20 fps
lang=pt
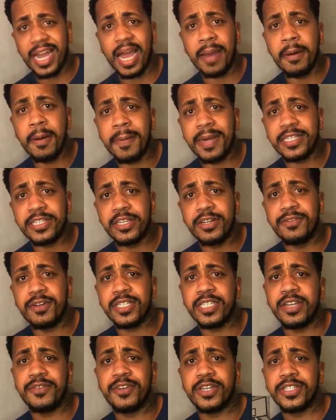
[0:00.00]
cá, meu parceiro,
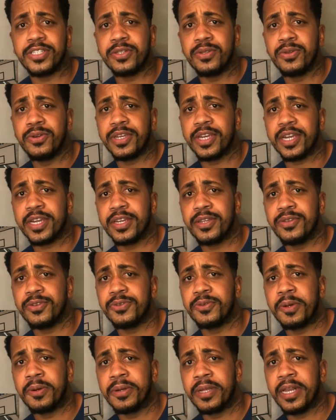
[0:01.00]
você vê esse look aqui do
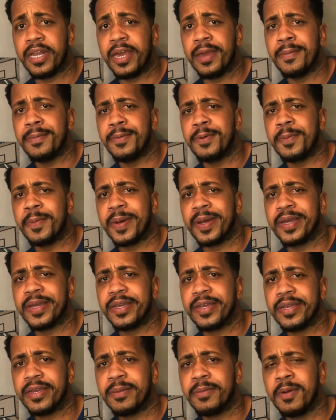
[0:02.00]
João Guilherme, meu pai?
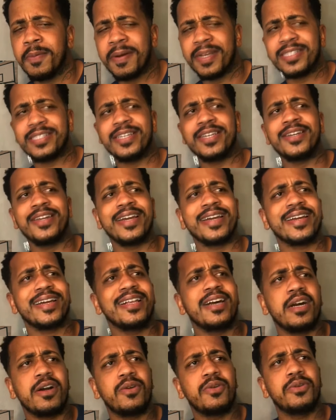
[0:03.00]
Meu parceiro, é
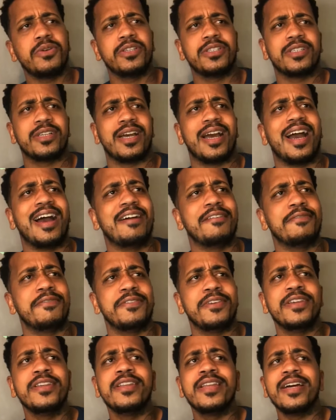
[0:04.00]
aquela coisa, a
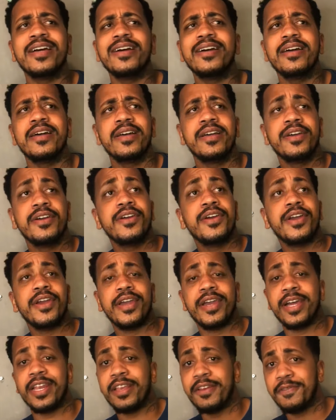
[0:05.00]
vida,
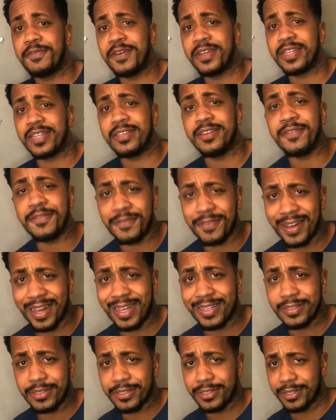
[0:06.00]
ela é feita de
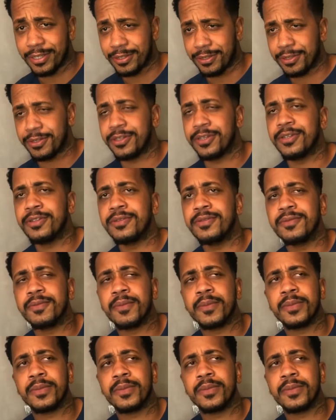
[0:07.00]
fases, tá entendendo?